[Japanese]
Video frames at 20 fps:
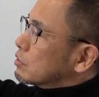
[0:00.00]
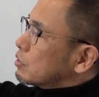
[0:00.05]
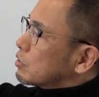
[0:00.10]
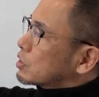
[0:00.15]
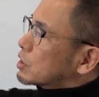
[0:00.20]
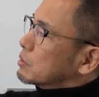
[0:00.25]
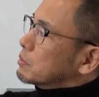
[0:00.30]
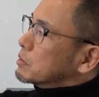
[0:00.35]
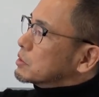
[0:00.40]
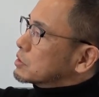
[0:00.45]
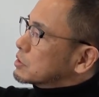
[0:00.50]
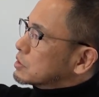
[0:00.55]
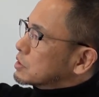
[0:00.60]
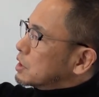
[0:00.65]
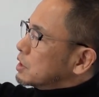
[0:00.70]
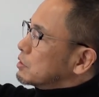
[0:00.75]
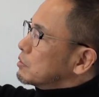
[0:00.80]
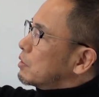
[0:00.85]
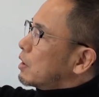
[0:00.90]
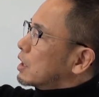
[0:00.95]
の機密っ
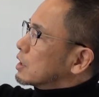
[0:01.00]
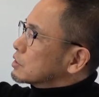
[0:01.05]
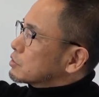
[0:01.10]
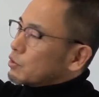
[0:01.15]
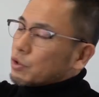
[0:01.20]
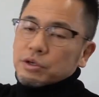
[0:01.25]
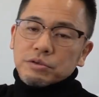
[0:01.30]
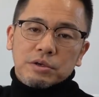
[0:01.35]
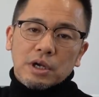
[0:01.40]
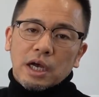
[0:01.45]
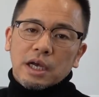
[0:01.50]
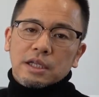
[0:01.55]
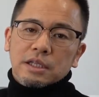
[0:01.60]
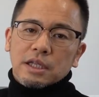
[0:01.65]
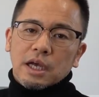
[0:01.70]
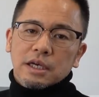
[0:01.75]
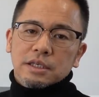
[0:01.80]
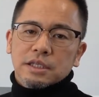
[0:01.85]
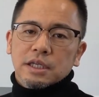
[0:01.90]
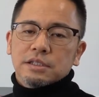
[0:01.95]
ていうのはそれぐらい
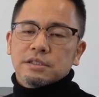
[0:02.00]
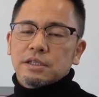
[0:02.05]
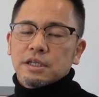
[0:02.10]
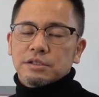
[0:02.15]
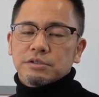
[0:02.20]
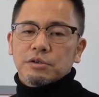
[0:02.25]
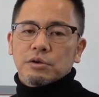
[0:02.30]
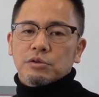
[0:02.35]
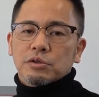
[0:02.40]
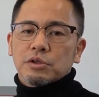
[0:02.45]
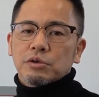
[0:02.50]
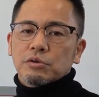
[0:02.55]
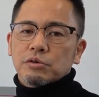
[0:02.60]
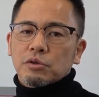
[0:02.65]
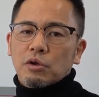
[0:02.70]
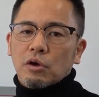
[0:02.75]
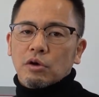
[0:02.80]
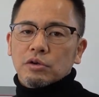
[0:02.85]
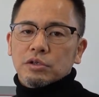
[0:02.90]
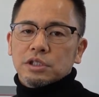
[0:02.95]
大切ですよというこ
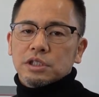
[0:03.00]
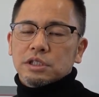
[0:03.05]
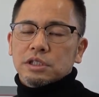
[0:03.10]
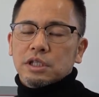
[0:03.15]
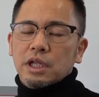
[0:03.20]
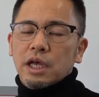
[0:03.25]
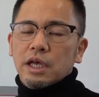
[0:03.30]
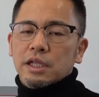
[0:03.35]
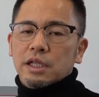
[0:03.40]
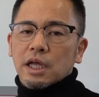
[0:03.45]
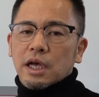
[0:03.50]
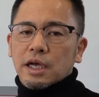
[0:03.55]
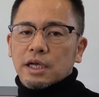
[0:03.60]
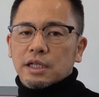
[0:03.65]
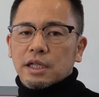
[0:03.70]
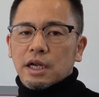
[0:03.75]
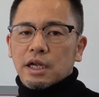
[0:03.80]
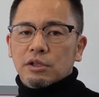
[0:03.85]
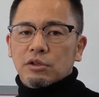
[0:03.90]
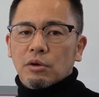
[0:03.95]
とを知っていただけ
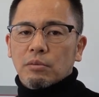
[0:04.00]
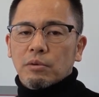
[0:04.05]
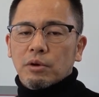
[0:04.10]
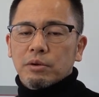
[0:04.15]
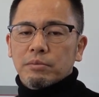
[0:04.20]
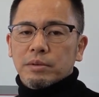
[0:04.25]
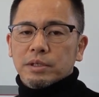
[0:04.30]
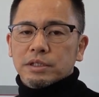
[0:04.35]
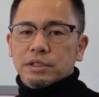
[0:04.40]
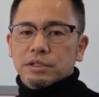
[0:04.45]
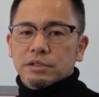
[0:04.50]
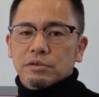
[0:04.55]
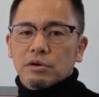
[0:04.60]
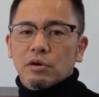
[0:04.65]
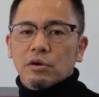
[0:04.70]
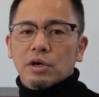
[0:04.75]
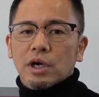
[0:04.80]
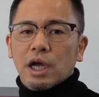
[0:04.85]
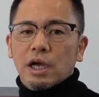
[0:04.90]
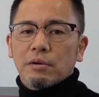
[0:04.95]
たらと思います
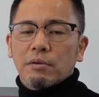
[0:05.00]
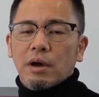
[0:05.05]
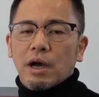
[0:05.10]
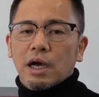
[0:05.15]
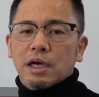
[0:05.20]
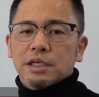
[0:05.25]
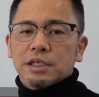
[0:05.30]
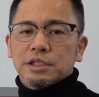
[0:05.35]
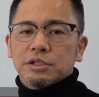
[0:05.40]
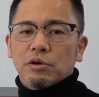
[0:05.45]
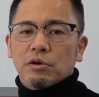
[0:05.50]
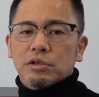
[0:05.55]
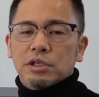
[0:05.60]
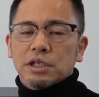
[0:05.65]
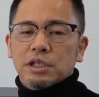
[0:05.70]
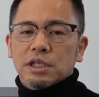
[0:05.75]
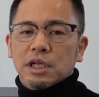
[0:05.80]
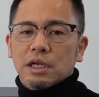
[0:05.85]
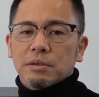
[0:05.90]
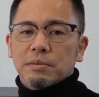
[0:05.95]
今回は以上
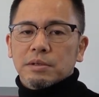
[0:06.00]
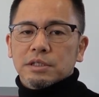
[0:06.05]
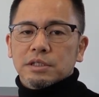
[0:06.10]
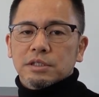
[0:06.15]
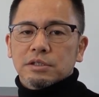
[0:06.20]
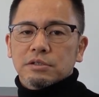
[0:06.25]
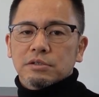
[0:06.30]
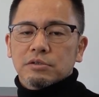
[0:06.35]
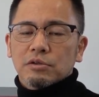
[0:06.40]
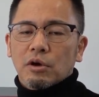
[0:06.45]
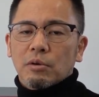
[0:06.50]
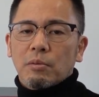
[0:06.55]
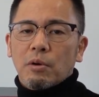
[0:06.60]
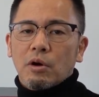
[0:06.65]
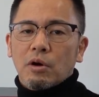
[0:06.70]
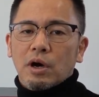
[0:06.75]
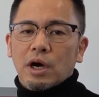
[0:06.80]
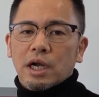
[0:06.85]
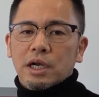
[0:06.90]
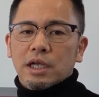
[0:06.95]
になりますどう
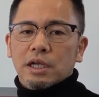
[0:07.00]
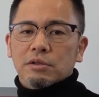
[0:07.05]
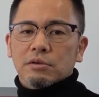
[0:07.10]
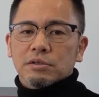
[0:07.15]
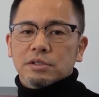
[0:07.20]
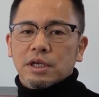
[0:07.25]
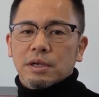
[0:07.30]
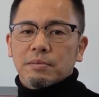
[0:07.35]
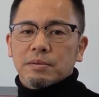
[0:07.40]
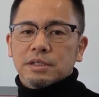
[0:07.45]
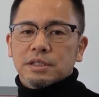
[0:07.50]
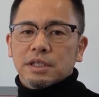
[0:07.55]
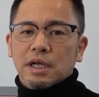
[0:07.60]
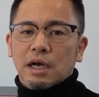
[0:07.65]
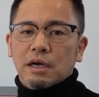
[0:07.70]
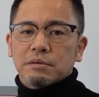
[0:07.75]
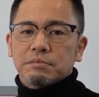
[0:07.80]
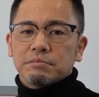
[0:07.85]
もありがとうございました